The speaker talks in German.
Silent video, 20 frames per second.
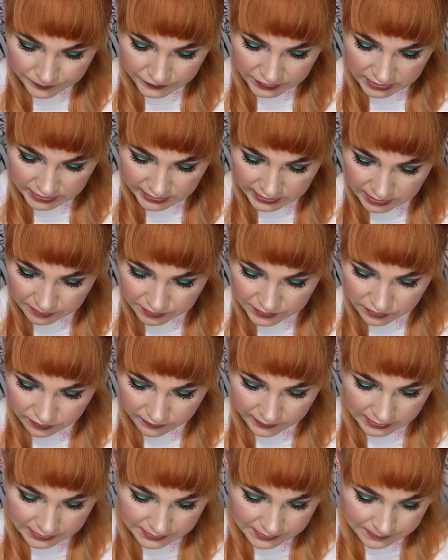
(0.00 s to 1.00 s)
Ich liebe
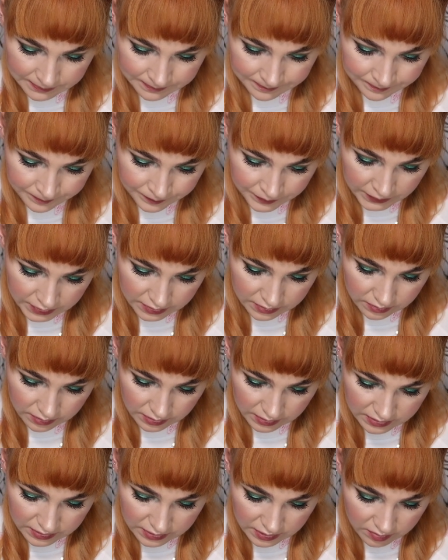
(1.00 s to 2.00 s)
sowas. Das ist so
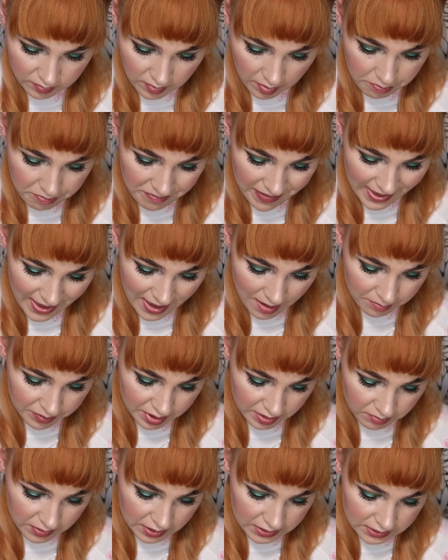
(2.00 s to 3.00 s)
richtig immer Bam
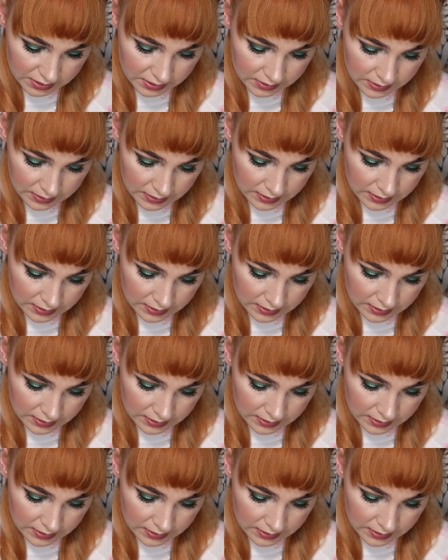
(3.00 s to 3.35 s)
Pigment.